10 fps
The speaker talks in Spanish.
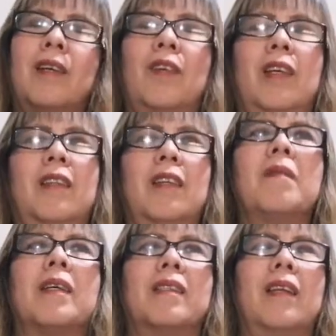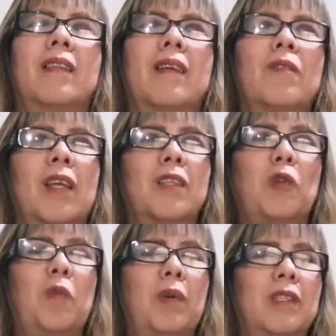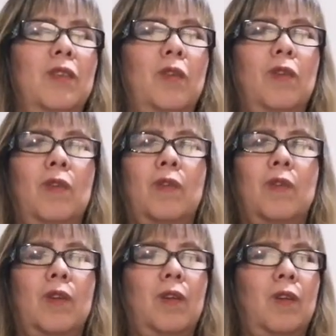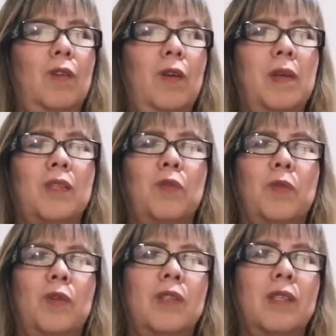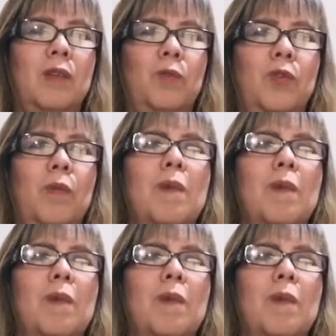creo que ya tiene bastante, una disculpa si no lo, no lo había subido el segundo.